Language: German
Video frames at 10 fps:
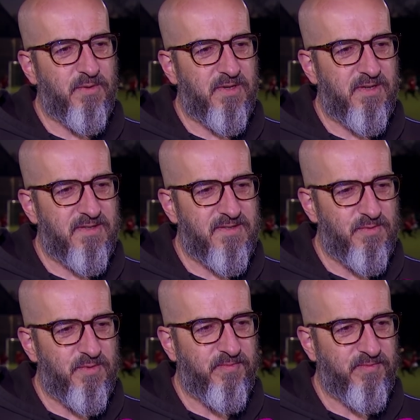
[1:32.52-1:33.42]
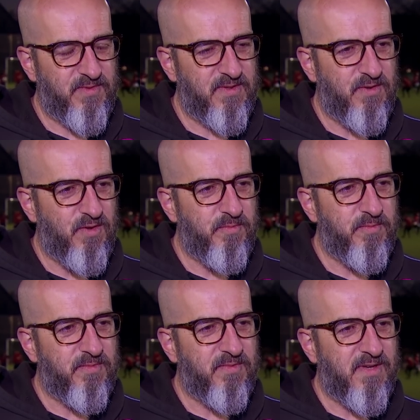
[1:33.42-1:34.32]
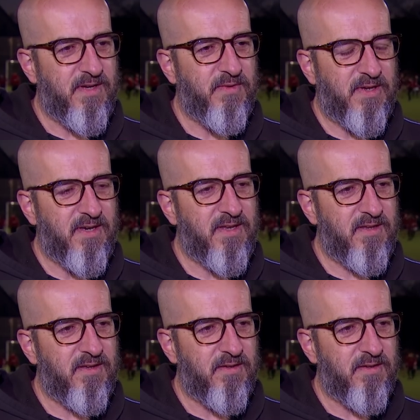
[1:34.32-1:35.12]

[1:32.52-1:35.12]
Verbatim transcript: gehört dazu, um da wirklich